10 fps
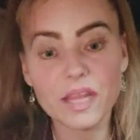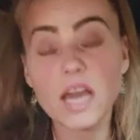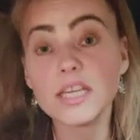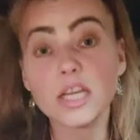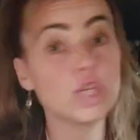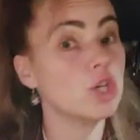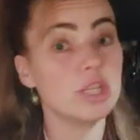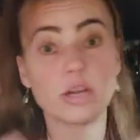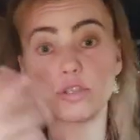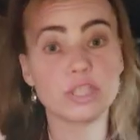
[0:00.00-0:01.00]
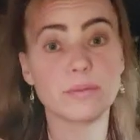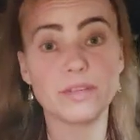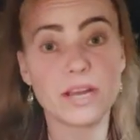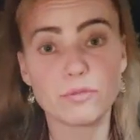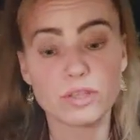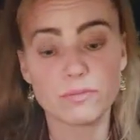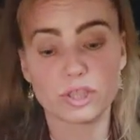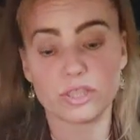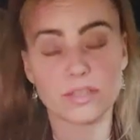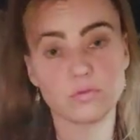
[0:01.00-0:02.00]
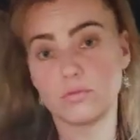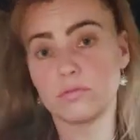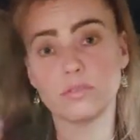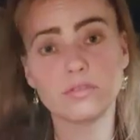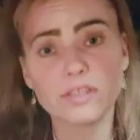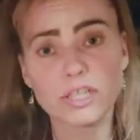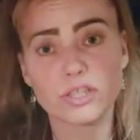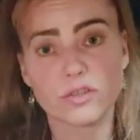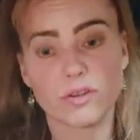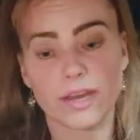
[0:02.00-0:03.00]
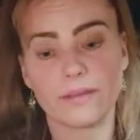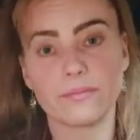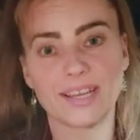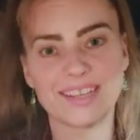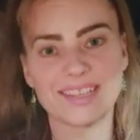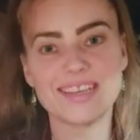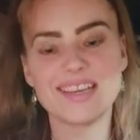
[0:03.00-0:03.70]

A jak jakoś tam nie, bo nie masz czasu, no to też jest ok, tak?